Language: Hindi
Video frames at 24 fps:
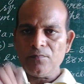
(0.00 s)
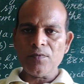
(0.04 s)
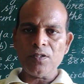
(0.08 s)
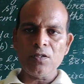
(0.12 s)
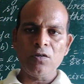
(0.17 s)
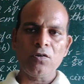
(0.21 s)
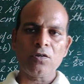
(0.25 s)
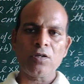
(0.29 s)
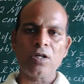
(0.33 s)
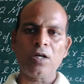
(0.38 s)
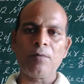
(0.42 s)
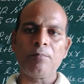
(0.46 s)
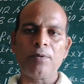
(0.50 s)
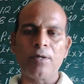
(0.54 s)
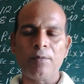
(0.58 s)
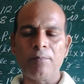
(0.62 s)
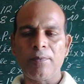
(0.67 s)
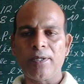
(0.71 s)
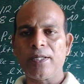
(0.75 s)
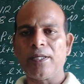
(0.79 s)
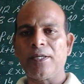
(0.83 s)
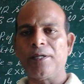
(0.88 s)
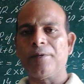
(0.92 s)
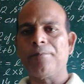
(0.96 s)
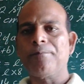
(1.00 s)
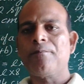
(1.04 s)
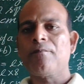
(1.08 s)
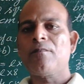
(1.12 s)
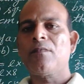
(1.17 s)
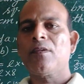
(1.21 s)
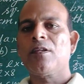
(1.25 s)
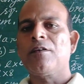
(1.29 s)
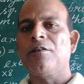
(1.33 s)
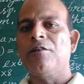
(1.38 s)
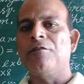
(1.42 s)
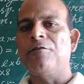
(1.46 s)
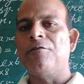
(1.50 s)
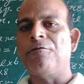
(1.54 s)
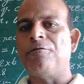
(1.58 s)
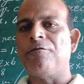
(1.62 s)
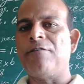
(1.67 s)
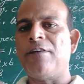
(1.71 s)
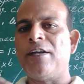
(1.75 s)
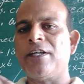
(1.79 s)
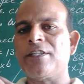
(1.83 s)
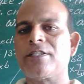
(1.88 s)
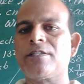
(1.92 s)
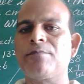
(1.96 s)
और आप हमारे
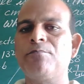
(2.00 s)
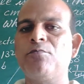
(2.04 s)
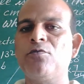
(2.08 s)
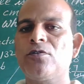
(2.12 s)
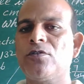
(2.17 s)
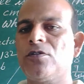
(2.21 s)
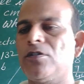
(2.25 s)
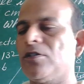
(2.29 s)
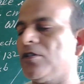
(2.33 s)
फेसबुक